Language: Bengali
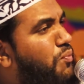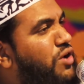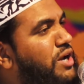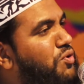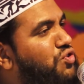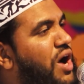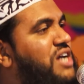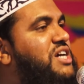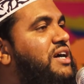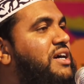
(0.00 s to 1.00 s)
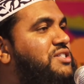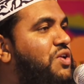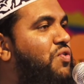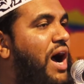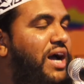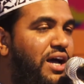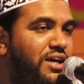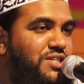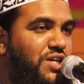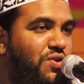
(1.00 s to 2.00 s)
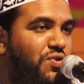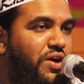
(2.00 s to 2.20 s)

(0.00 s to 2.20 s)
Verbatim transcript: মনের মতো আশঙ্কা ছিল আকাঙ্ক্ষা ছিল